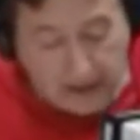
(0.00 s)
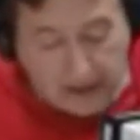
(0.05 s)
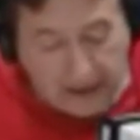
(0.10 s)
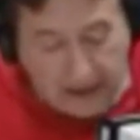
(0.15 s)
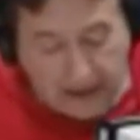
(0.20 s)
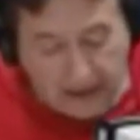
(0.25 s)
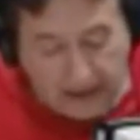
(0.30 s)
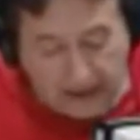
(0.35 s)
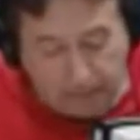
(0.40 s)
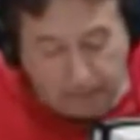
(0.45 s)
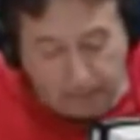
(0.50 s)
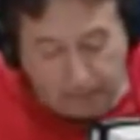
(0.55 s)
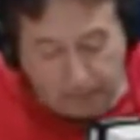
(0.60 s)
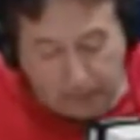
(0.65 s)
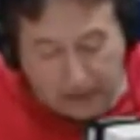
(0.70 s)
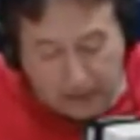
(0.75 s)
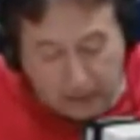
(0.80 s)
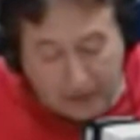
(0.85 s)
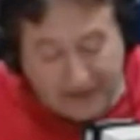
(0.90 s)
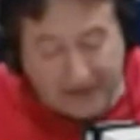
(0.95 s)
eh,
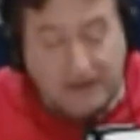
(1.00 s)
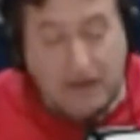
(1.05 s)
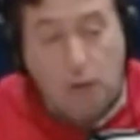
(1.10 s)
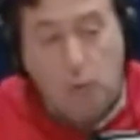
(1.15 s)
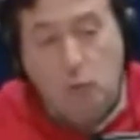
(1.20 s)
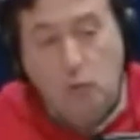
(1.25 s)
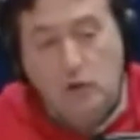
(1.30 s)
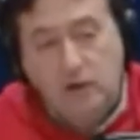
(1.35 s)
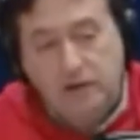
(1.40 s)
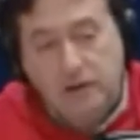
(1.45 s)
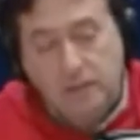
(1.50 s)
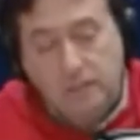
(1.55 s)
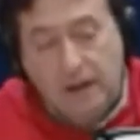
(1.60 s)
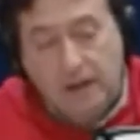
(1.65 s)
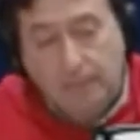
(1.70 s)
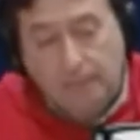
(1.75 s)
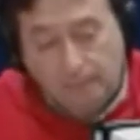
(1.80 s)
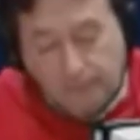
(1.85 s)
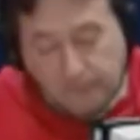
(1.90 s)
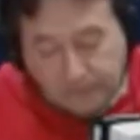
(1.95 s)
pero esta
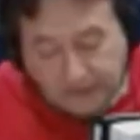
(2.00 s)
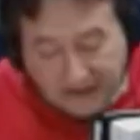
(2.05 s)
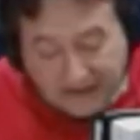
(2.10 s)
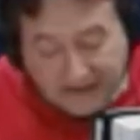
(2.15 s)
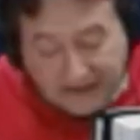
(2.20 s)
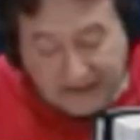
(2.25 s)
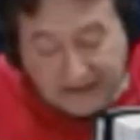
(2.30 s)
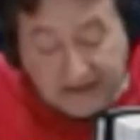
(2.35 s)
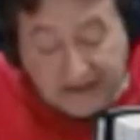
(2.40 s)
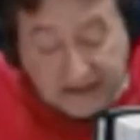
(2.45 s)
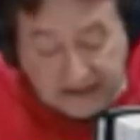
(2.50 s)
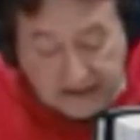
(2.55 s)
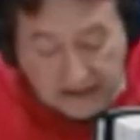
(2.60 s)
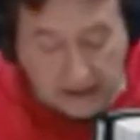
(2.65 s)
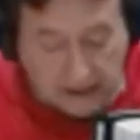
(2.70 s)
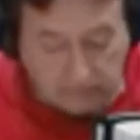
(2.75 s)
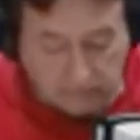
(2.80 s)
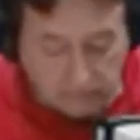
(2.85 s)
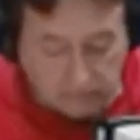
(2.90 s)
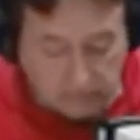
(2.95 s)
última
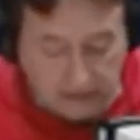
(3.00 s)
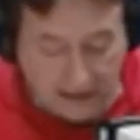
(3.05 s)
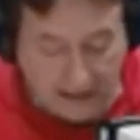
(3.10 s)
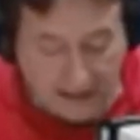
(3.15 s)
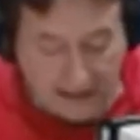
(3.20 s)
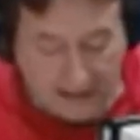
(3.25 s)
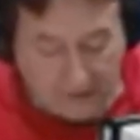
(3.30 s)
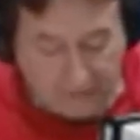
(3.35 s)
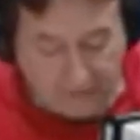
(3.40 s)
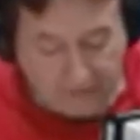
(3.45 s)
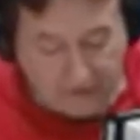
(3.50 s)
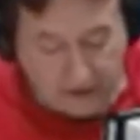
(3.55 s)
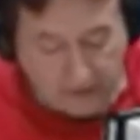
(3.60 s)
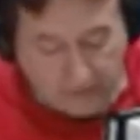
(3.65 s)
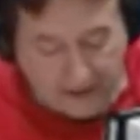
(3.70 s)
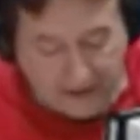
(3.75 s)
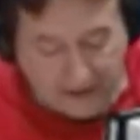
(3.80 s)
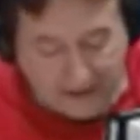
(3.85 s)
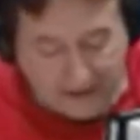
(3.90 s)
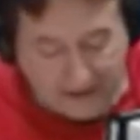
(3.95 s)
cita a la
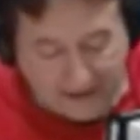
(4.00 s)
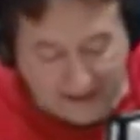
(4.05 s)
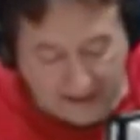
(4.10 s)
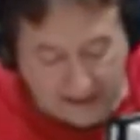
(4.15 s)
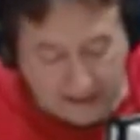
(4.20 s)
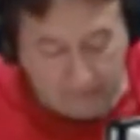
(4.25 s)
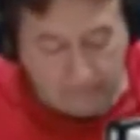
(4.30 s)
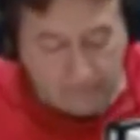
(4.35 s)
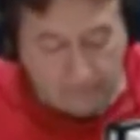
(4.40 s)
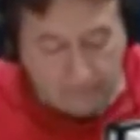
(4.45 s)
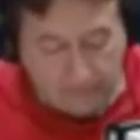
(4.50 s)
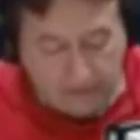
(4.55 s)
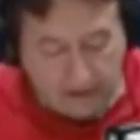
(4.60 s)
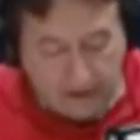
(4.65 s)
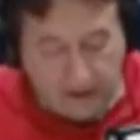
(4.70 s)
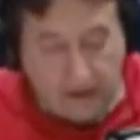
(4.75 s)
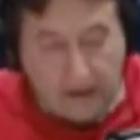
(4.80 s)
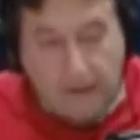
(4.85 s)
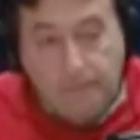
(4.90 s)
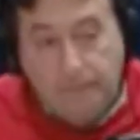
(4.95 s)
firma que
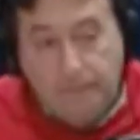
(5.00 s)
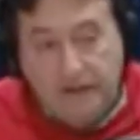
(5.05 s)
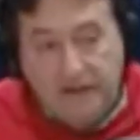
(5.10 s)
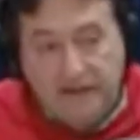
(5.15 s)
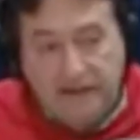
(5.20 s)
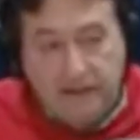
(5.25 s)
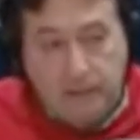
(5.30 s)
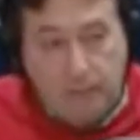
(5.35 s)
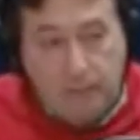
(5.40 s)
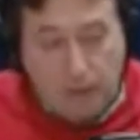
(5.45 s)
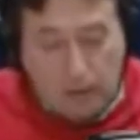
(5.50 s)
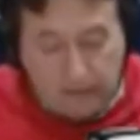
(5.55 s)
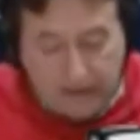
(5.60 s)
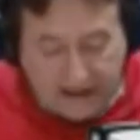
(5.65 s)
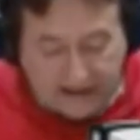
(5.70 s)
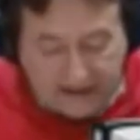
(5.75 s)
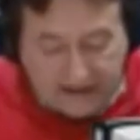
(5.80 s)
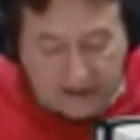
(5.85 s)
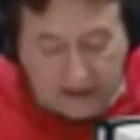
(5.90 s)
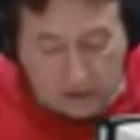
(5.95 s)
en principio
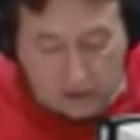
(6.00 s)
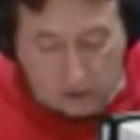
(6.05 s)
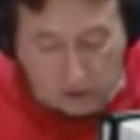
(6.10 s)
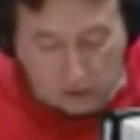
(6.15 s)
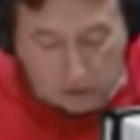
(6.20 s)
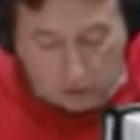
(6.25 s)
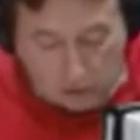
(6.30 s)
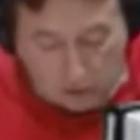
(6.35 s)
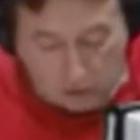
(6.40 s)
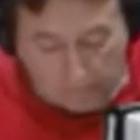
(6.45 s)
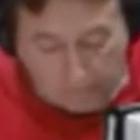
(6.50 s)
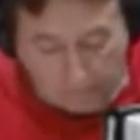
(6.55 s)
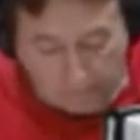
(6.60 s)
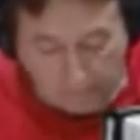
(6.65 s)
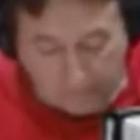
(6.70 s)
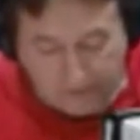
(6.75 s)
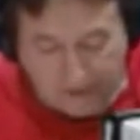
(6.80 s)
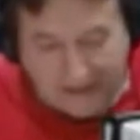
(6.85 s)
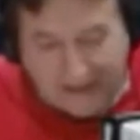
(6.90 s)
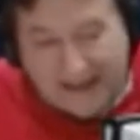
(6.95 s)
había sido
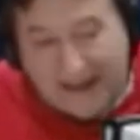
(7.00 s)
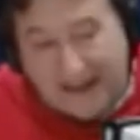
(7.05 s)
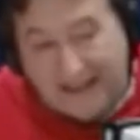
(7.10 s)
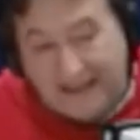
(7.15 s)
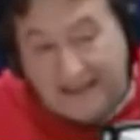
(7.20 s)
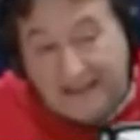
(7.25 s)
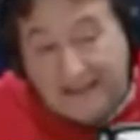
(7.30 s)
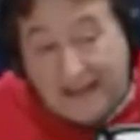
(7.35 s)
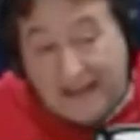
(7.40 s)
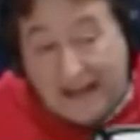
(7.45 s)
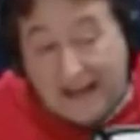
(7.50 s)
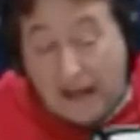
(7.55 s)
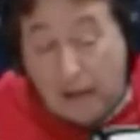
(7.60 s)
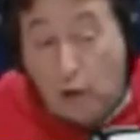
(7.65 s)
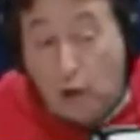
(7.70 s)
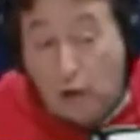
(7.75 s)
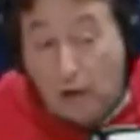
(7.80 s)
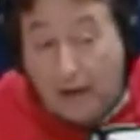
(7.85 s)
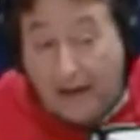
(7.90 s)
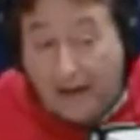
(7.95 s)
la
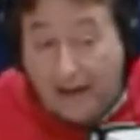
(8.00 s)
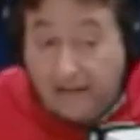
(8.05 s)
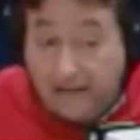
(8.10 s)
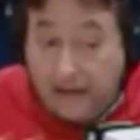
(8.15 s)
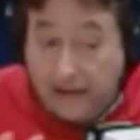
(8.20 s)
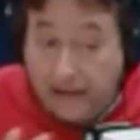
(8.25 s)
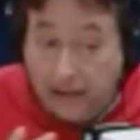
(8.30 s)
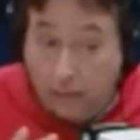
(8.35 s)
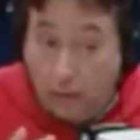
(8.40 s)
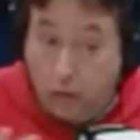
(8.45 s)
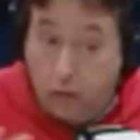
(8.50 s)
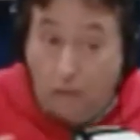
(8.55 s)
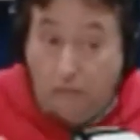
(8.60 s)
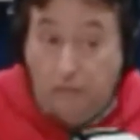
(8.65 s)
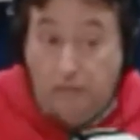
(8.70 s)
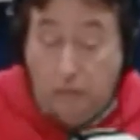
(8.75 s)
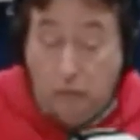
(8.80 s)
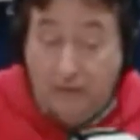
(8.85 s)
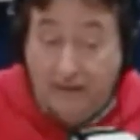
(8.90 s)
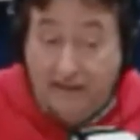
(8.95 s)
instaladora. Acá tenemos dos
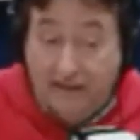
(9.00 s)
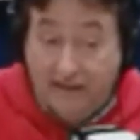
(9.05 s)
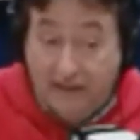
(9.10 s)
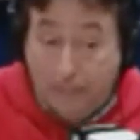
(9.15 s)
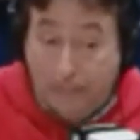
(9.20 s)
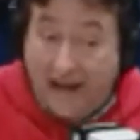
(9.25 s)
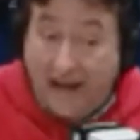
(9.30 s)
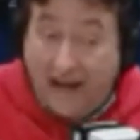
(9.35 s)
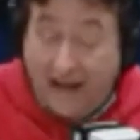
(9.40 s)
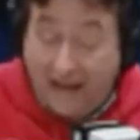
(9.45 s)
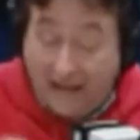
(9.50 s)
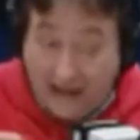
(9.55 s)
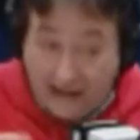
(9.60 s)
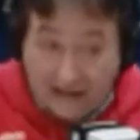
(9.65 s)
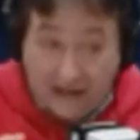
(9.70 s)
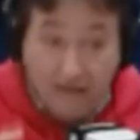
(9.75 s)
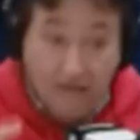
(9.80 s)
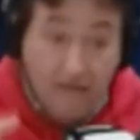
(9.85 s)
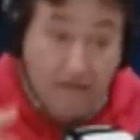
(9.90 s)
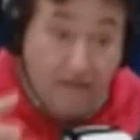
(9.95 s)
figuras
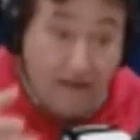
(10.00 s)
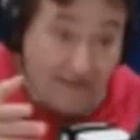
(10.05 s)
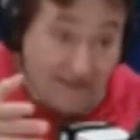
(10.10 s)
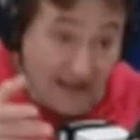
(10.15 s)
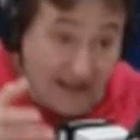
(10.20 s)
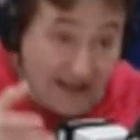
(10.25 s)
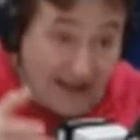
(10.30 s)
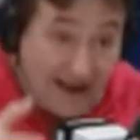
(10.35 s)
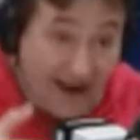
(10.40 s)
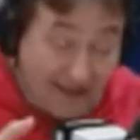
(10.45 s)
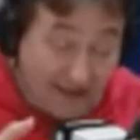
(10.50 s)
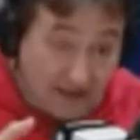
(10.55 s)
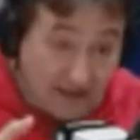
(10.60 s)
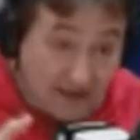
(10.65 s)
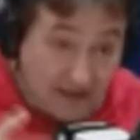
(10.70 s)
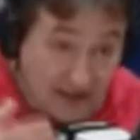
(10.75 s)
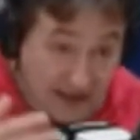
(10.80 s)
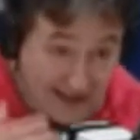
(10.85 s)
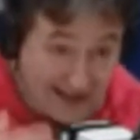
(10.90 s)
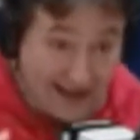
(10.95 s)
separadas,
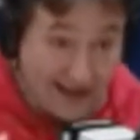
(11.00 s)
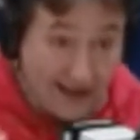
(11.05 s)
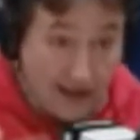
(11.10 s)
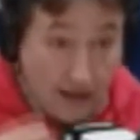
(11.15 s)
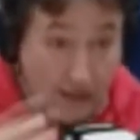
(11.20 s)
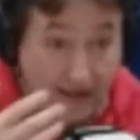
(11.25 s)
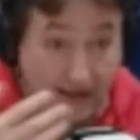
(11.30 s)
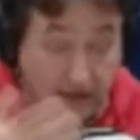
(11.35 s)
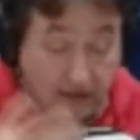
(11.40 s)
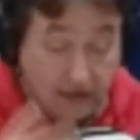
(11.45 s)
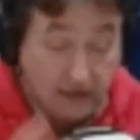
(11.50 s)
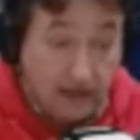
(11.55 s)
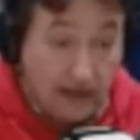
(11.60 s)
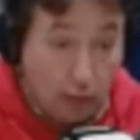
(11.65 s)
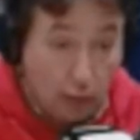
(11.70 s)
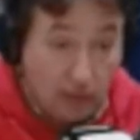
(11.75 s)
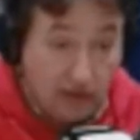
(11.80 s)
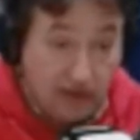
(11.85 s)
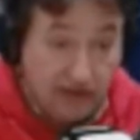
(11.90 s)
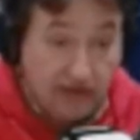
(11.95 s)
fabricante que le vende
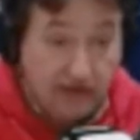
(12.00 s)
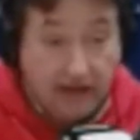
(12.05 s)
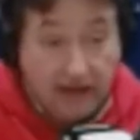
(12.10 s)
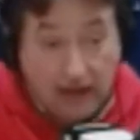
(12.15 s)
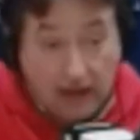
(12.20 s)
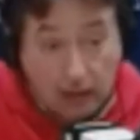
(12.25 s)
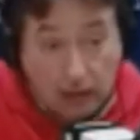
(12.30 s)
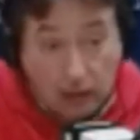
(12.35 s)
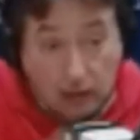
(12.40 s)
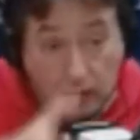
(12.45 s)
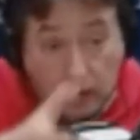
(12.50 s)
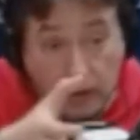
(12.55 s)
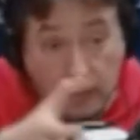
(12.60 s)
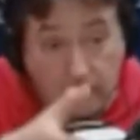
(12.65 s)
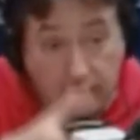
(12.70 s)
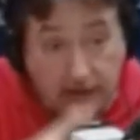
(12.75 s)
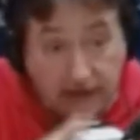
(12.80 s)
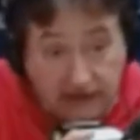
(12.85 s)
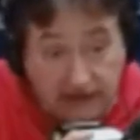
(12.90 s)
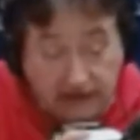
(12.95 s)
a un instalador,
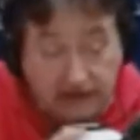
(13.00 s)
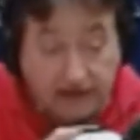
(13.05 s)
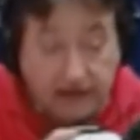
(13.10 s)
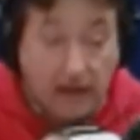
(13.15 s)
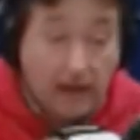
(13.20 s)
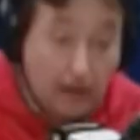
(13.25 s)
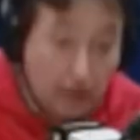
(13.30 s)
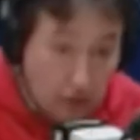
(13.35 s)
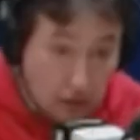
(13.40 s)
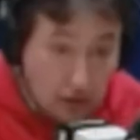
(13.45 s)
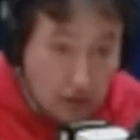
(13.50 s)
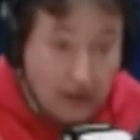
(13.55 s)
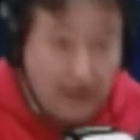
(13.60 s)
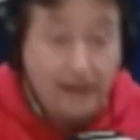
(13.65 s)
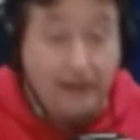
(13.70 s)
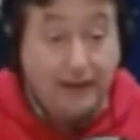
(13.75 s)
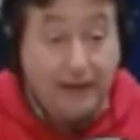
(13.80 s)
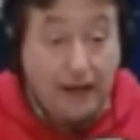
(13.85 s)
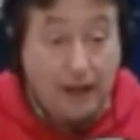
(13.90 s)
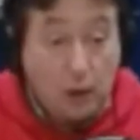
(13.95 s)
instalador
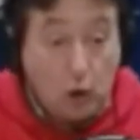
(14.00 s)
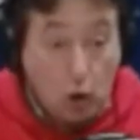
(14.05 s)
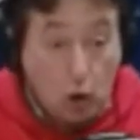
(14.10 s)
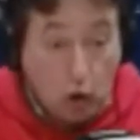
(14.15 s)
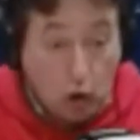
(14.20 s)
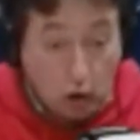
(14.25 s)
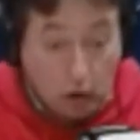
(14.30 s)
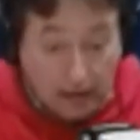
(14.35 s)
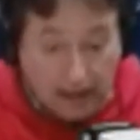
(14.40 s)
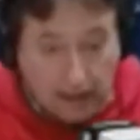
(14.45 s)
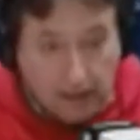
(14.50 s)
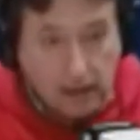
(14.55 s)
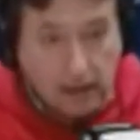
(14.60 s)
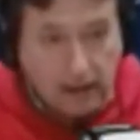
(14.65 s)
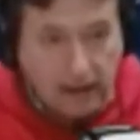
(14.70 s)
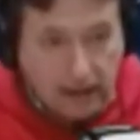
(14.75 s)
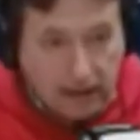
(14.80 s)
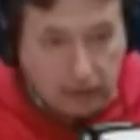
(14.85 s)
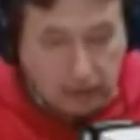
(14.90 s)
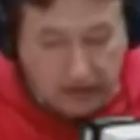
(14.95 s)
el que coloca,
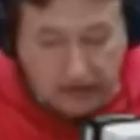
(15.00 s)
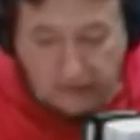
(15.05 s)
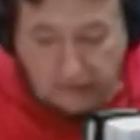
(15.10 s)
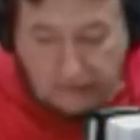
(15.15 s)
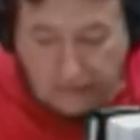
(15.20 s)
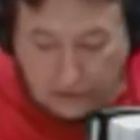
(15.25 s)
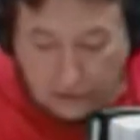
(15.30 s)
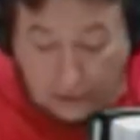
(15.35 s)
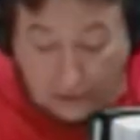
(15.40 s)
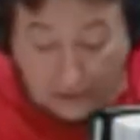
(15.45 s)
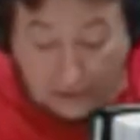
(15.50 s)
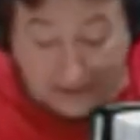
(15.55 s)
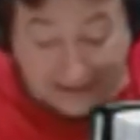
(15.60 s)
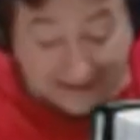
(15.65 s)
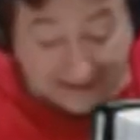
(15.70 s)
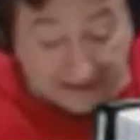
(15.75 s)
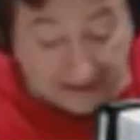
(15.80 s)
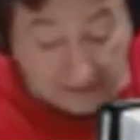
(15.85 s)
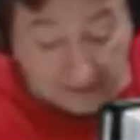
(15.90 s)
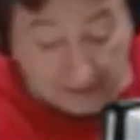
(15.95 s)
en un edificio
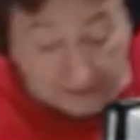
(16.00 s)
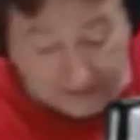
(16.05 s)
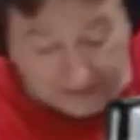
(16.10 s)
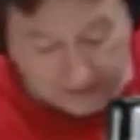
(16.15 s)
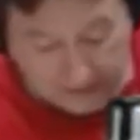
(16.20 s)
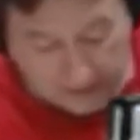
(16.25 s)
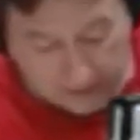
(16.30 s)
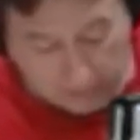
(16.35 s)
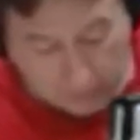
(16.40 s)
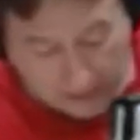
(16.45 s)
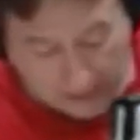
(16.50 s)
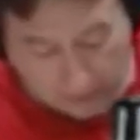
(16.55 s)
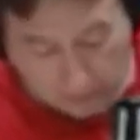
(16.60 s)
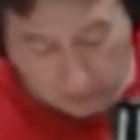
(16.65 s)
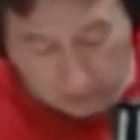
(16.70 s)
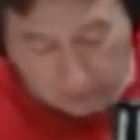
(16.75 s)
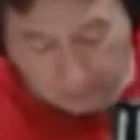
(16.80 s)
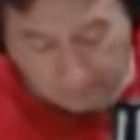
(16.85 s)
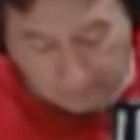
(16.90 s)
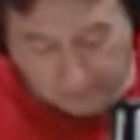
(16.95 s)
relativamente
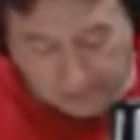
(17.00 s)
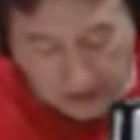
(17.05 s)
nuevo.